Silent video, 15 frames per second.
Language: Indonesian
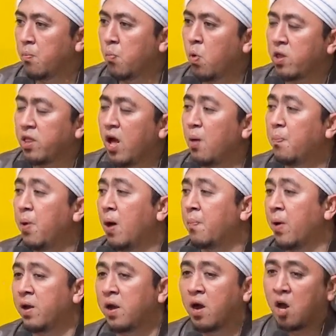buat apa
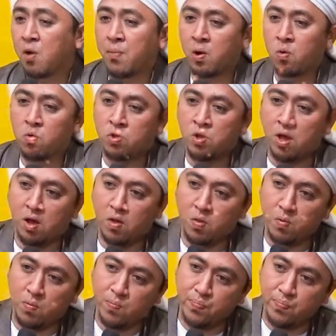pandangan manusia itu